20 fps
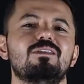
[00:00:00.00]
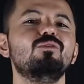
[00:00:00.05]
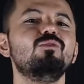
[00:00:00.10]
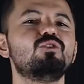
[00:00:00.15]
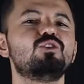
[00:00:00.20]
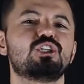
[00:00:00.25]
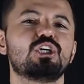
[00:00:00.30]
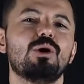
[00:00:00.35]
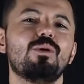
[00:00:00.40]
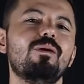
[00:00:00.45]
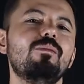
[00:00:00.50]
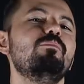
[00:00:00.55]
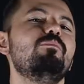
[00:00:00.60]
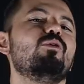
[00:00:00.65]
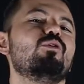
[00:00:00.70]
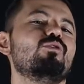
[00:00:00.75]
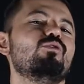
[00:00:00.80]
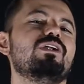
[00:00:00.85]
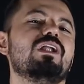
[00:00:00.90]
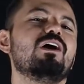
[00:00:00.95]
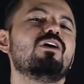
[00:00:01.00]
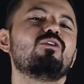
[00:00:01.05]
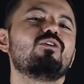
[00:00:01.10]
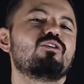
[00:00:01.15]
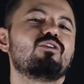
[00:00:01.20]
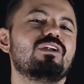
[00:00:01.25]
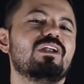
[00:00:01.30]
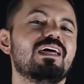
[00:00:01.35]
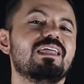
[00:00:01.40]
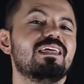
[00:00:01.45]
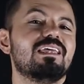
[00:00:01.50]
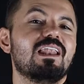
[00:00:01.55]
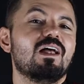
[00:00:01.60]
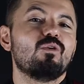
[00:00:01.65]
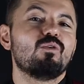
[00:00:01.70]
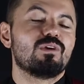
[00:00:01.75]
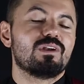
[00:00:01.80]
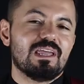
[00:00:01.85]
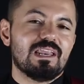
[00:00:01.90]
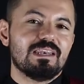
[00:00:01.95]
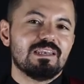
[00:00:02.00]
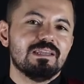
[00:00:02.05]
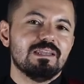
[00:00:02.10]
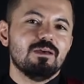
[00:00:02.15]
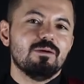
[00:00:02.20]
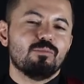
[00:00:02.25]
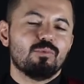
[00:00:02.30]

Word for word: luchaban por una corona de laurel.